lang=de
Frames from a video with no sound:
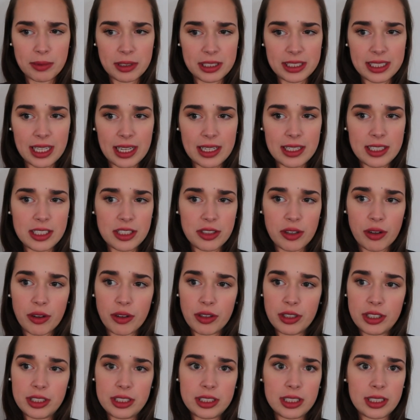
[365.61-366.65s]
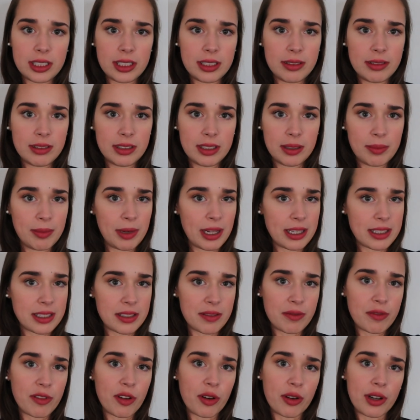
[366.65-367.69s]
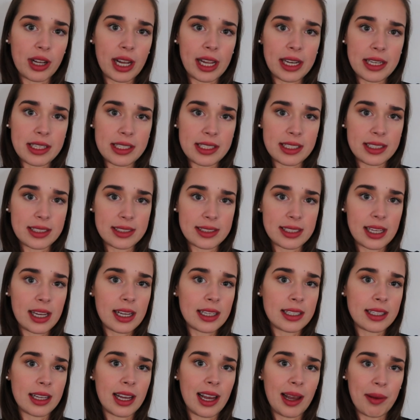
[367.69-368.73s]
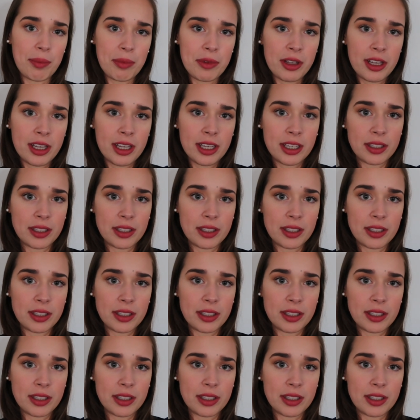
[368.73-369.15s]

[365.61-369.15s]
das hatte ich euch in dem letzten Vlog gar nicht gesagt gehabt.